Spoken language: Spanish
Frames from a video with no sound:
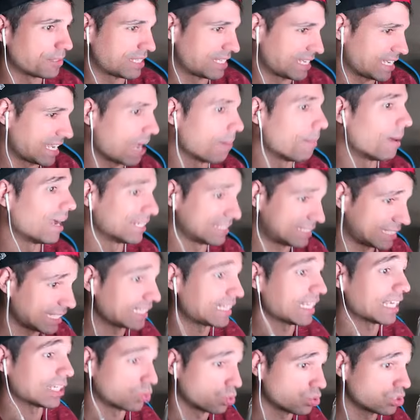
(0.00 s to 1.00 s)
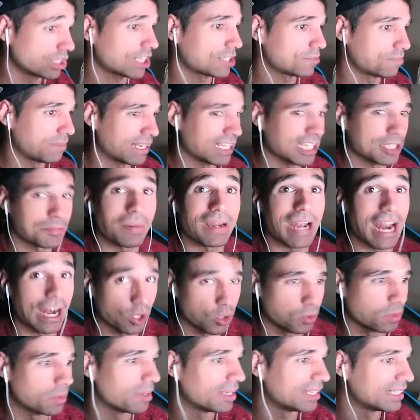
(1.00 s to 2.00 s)
se llama Si te asustas pierdes para
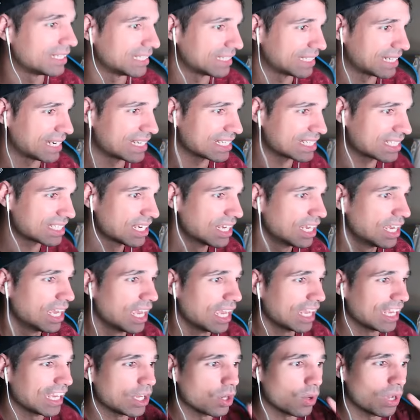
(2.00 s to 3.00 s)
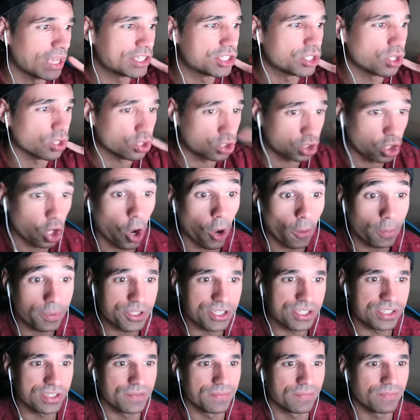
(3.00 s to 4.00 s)
Robbie 23 y lo ha hecho
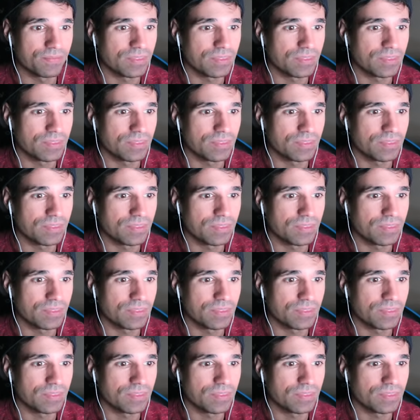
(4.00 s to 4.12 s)
Tops.